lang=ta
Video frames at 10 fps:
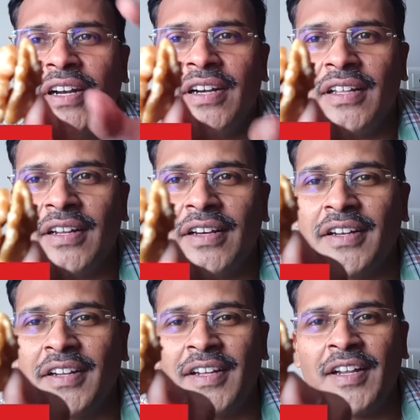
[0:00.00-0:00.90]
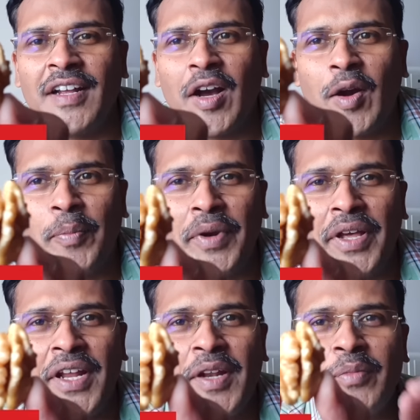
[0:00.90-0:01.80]
நட்டு இருக்குன்னு
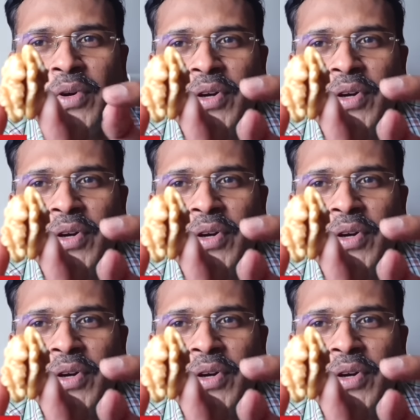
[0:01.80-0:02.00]
அப்படியே நம்ம